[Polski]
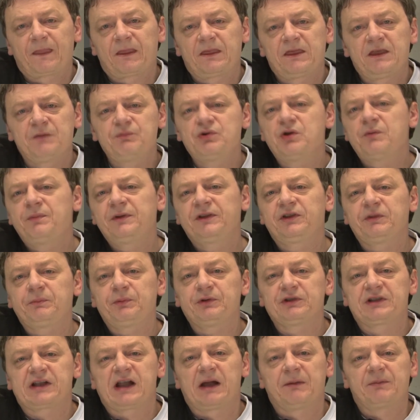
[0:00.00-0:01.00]
nie byłoby co
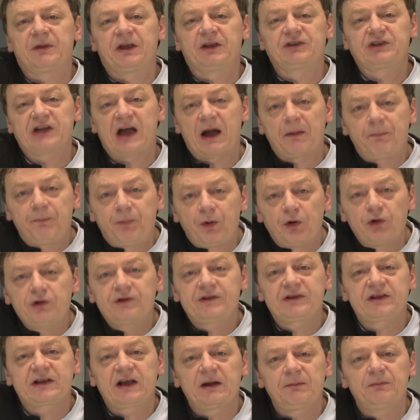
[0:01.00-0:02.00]
podrabiać, a
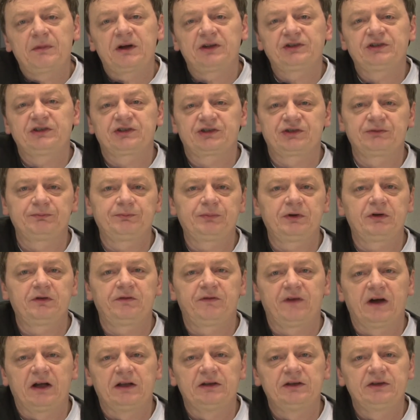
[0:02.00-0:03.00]
Polska ma się czym
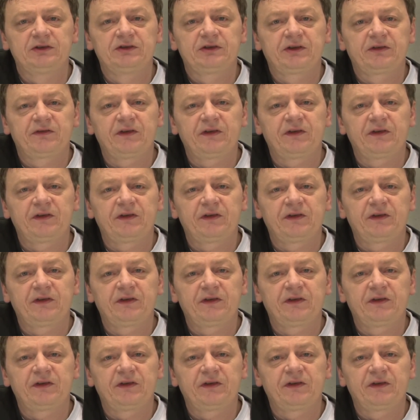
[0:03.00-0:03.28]
pochwalić.